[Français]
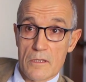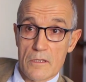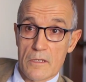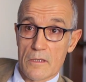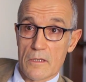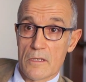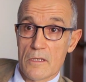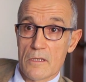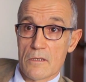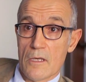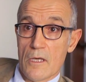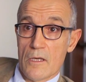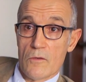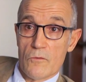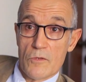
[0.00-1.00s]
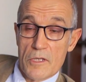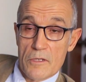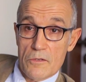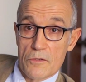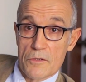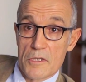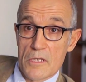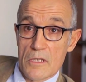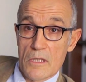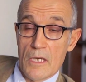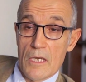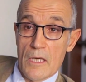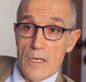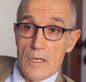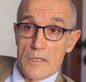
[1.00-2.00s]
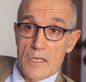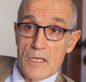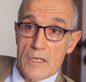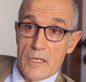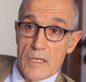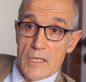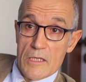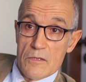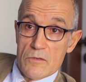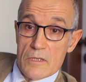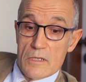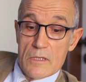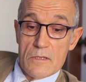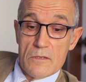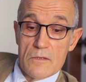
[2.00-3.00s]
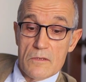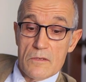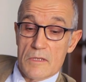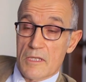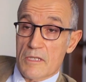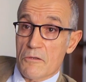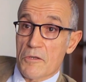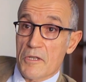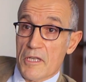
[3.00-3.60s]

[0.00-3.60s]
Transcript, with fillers: électrique ou électronique. C'est quelqu'un qui doit euh, être